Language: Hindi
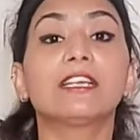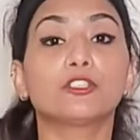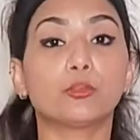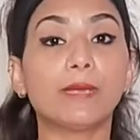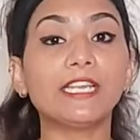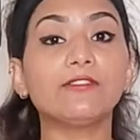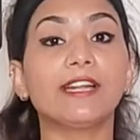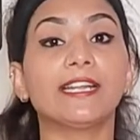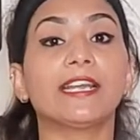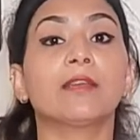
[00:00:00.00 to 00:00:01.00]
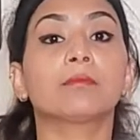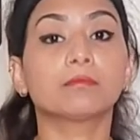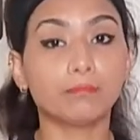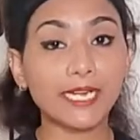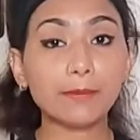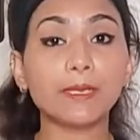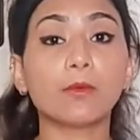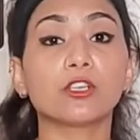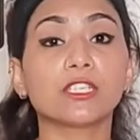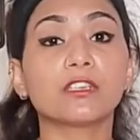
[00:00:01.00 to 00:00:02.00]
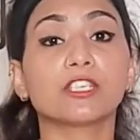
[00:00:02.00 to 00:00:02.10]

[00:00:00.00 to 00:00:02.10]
जो बेली फैट है पेट पे बहुत ज़्यादा